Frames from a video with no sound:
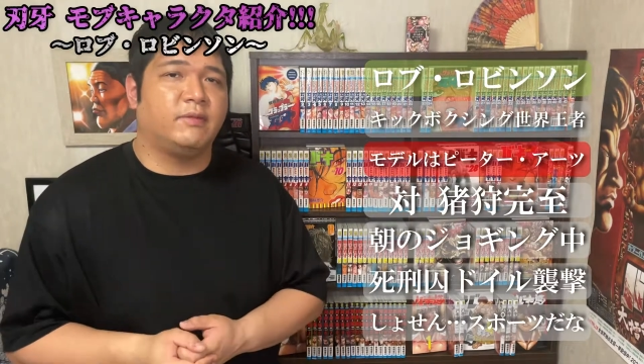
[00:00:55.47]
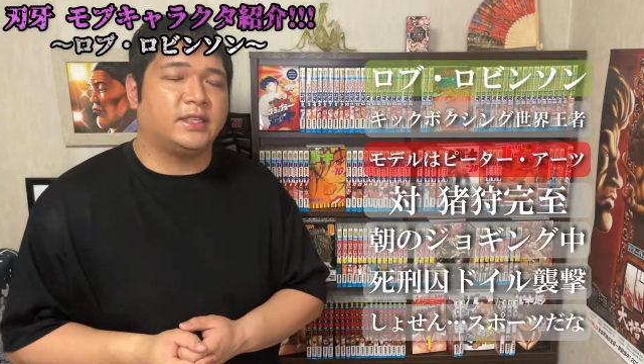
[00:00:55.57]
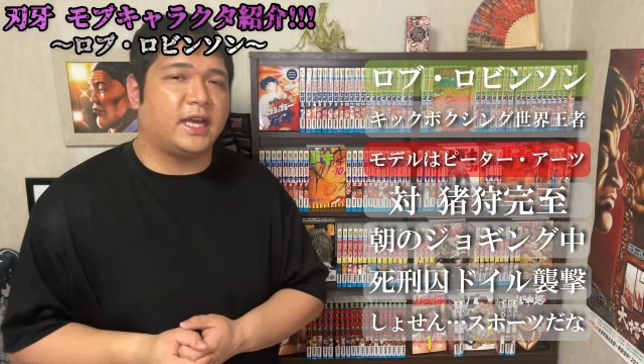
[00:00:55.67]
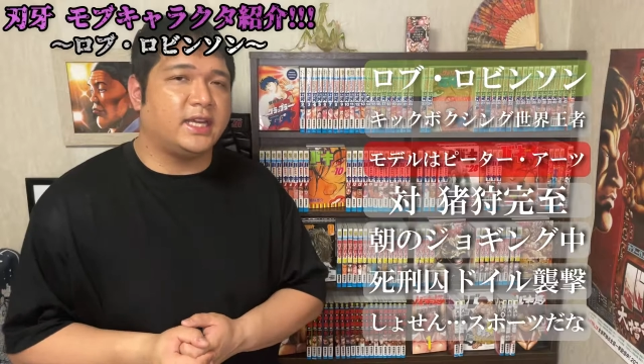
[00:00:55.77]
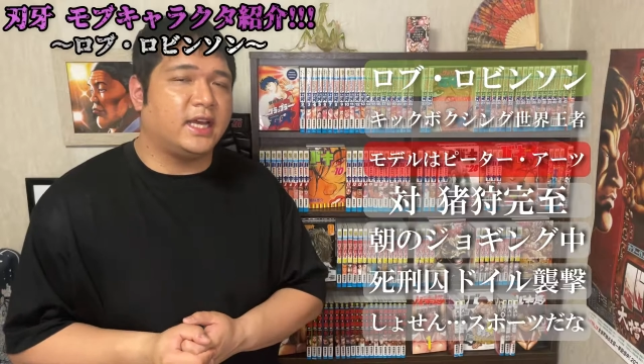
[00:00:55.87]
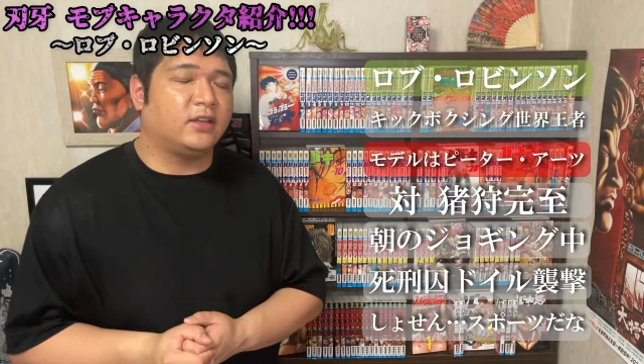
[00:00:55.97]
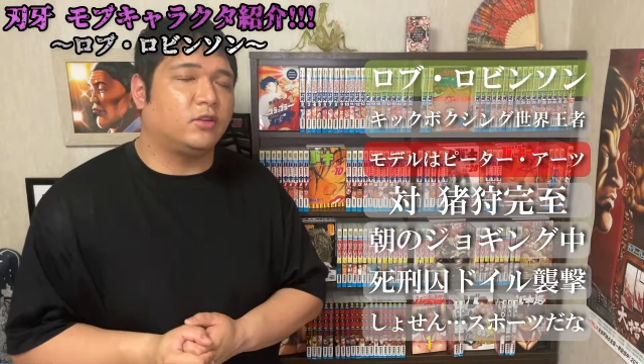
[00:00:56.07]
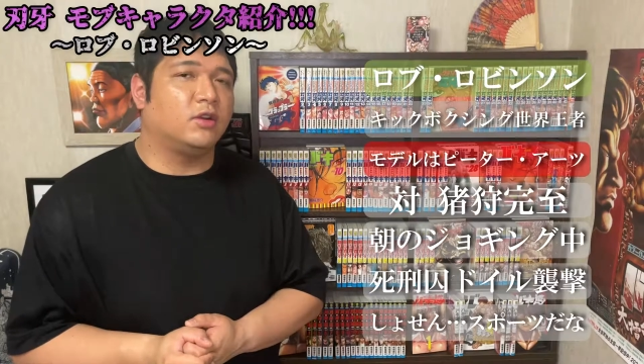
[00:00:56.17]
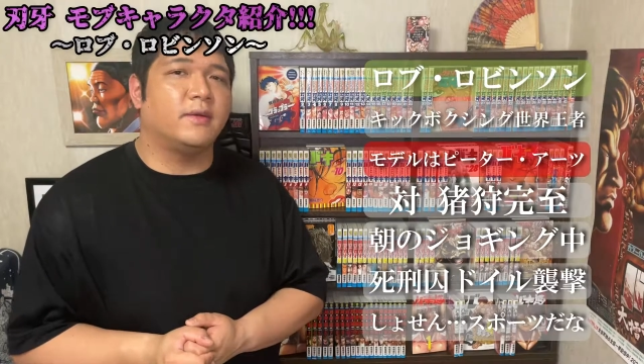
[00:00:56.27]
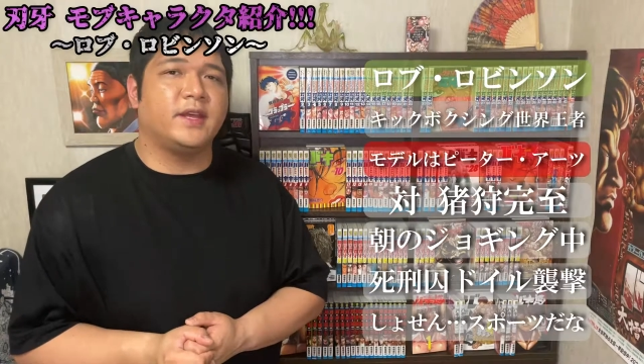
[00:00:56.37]
まあ、最大
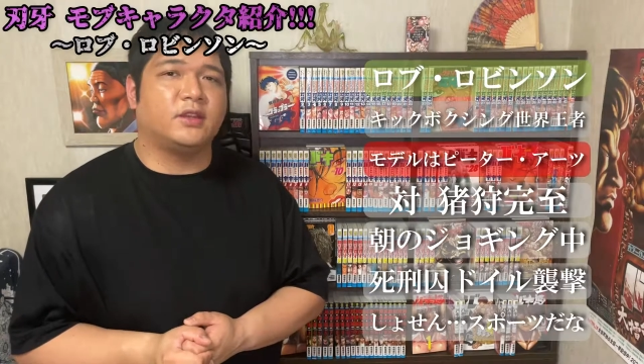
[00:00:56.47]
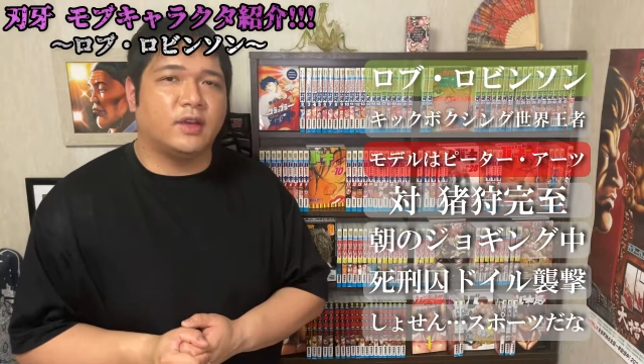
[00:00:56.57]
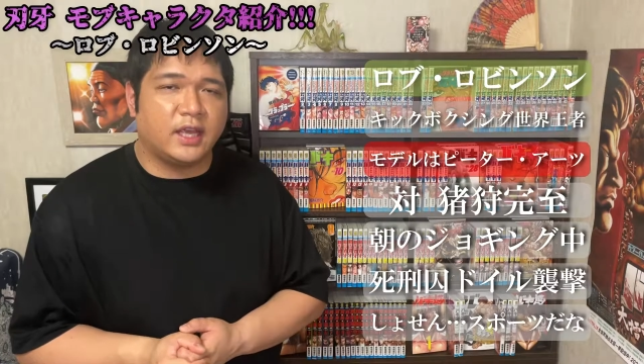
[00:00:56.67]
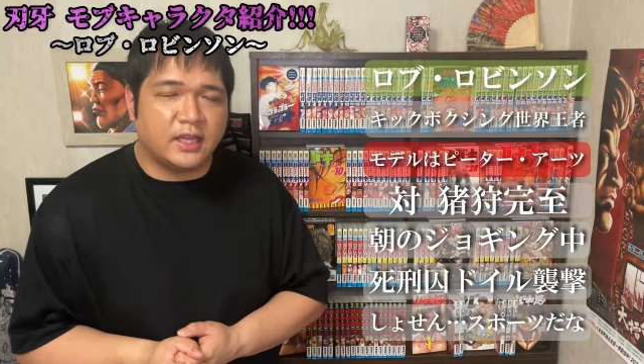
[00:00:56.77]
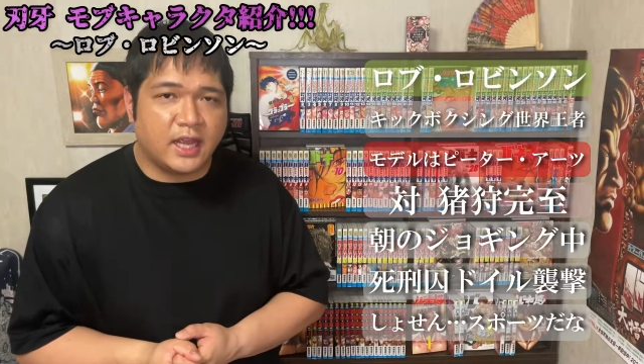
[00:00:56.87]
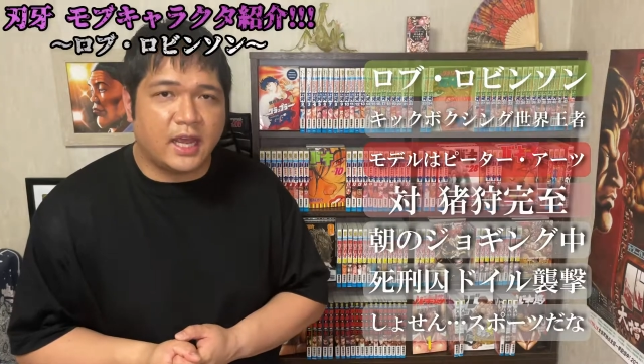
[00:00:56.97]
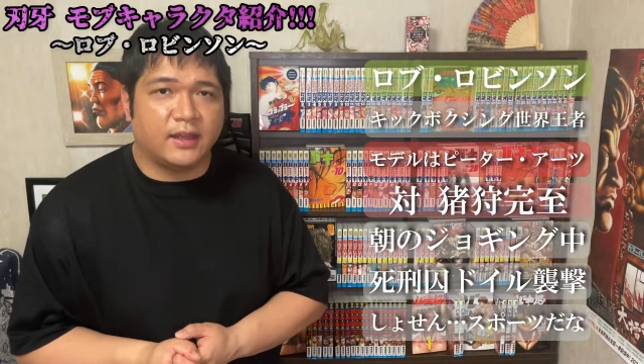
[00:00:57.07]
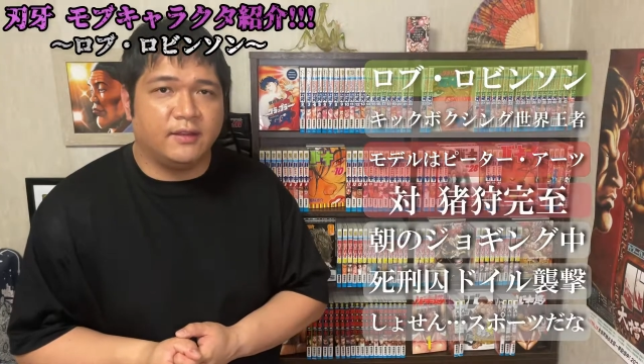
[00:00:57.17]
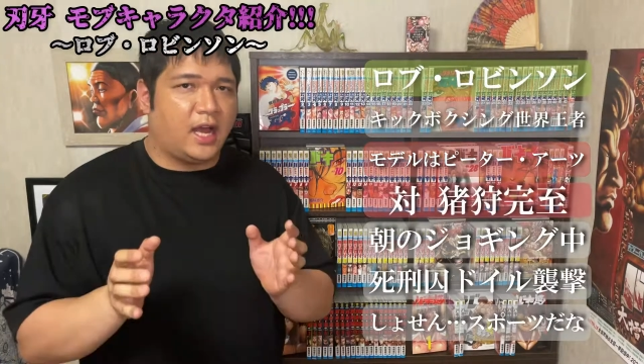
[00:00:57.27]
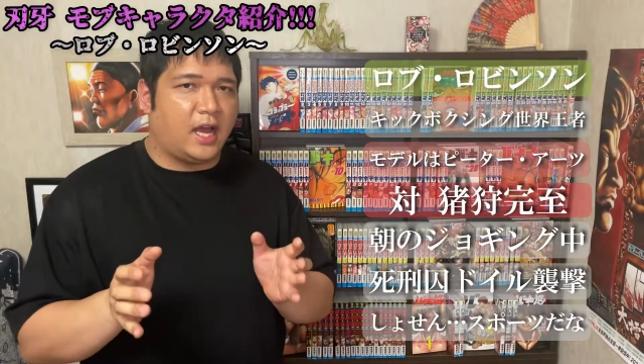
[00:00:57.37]
トーナメント編で
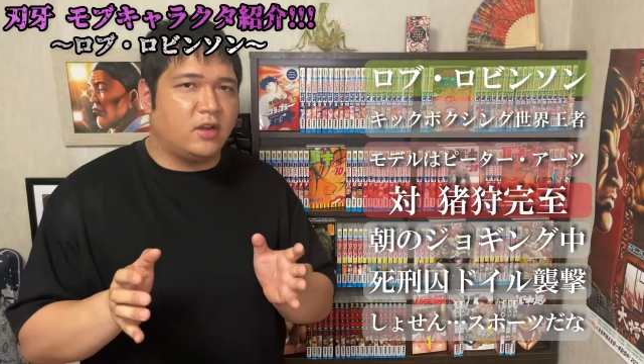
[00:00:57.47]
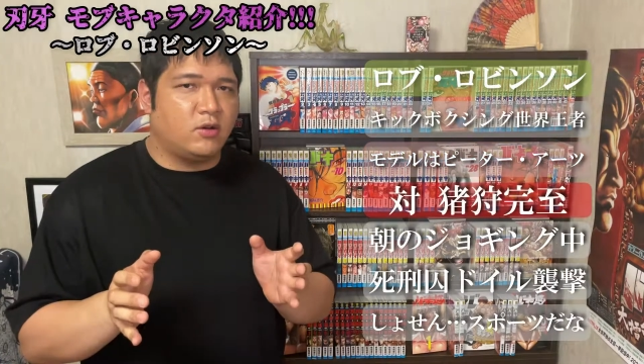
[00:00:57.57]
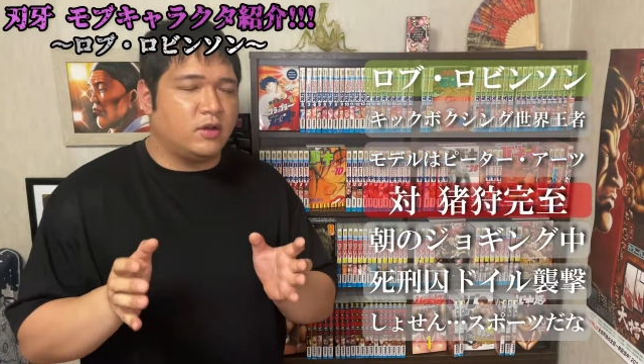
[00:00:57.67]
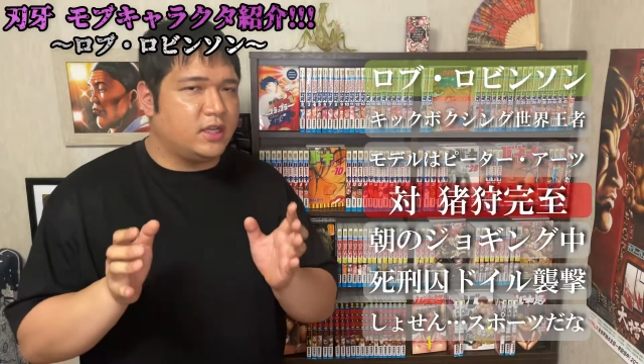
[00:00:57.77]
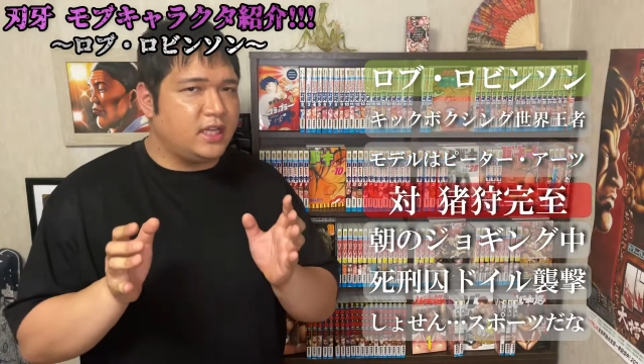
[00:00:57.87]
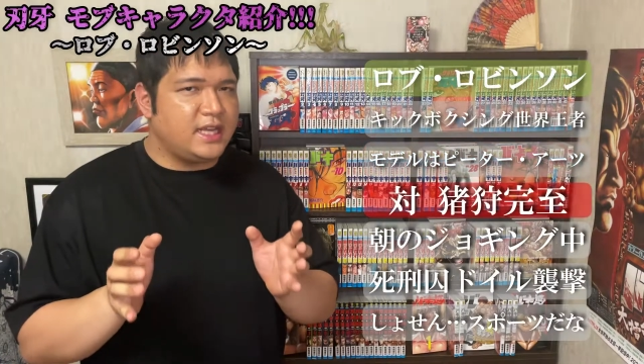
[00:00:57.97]
あの